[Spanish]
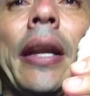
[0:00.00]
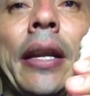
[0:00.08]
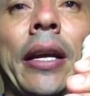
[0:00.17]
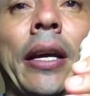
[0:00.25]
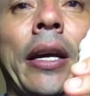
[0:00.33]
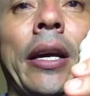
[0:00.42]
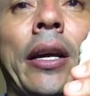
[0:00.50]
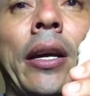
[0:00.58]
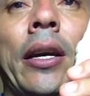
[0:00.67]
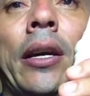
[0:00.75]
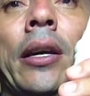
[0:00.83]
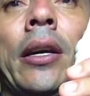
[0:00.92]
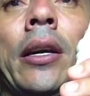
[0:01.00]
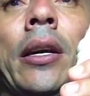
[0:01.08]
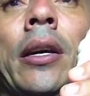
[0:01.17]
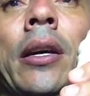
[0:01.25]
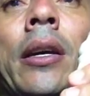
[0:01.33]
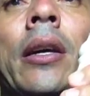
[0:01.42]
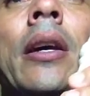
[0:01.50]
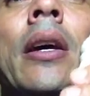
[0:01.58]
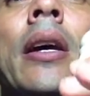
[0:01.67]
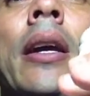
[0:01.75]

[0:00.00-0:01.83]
re